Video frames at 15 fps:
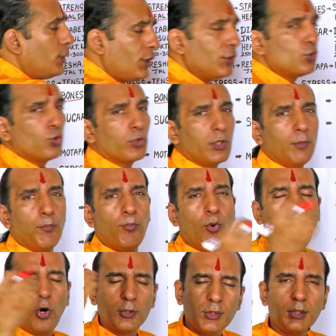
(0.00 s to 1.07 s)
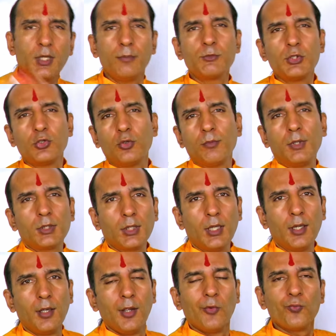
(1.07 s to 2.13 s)
डी जो कि बहुत ही कम चीजों में मिलता
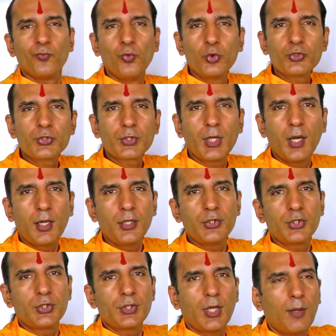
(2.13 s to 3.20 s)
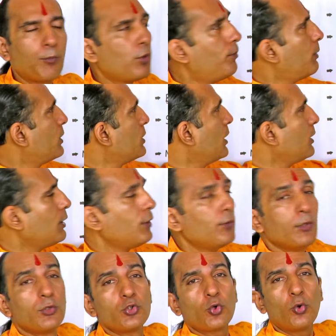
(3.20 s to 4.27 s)
है वो सारी चीजें आपको मिल जाएगी
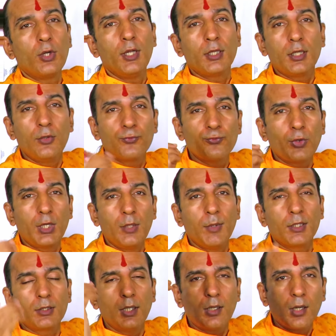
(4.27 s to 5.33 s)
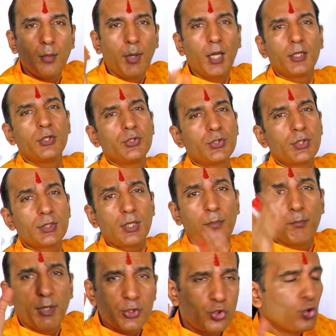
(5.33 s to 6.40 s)
छोले की फली में इतने कमाल की चीजें
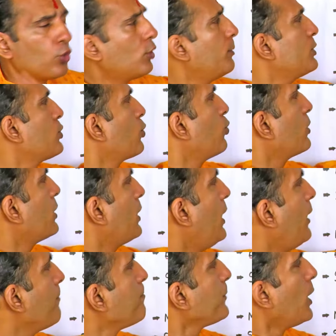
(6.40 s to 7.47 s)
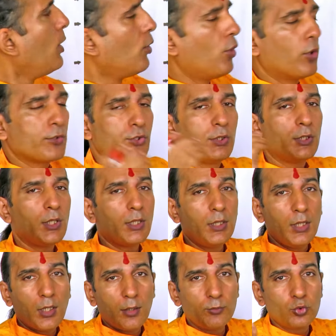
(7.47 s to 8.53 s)
इसलिए बच्चों को भी जरूर खिलाएं और जिनकी
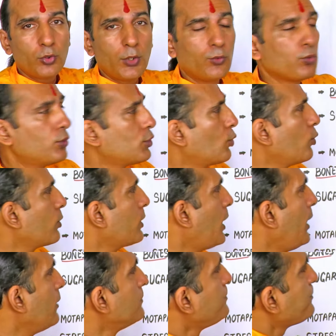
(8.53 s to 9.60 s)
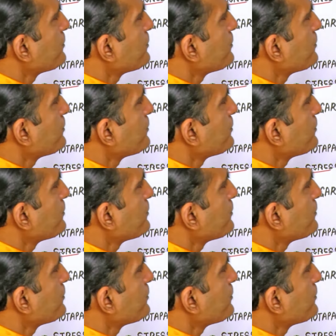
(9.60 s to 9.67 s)
हड्डियां कमजोर है उनको जरूर खिलाएं